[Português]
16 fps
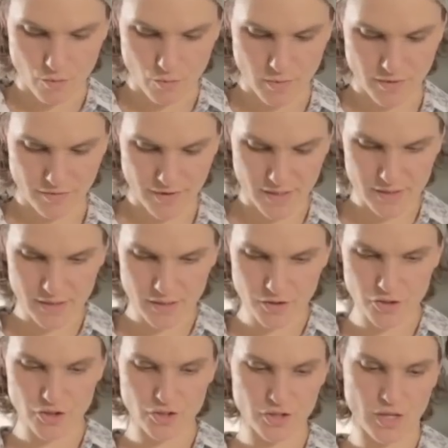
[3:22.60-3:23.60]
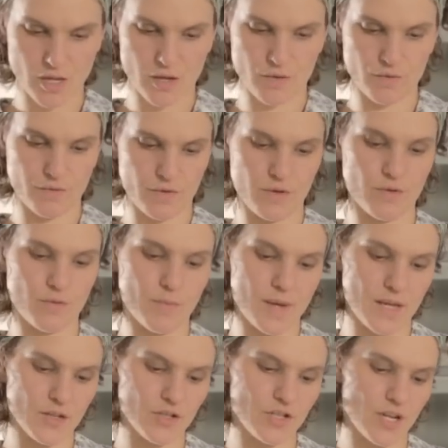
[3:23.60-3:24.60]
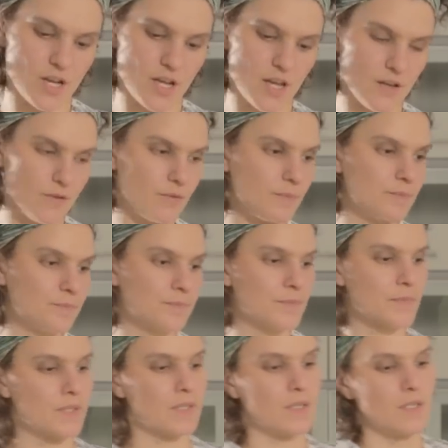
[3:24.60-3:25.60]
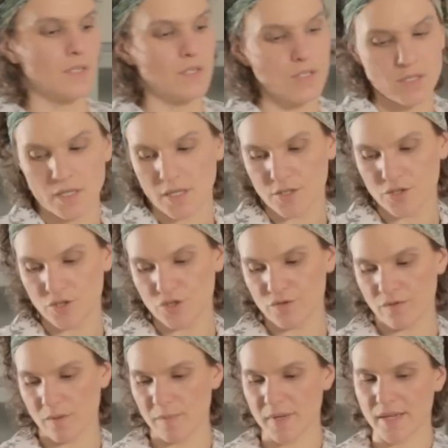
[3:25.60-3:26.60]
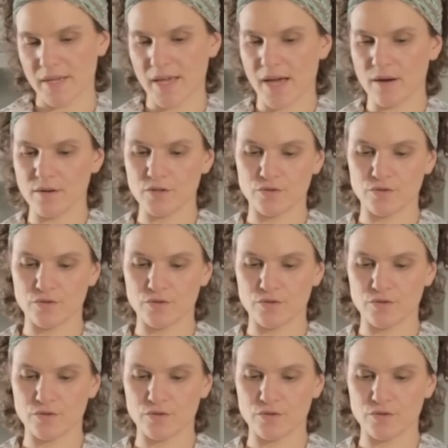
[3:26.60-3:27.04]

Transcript: Uma vez que a gente tem o vidro bem cheio, a gente vai pegar o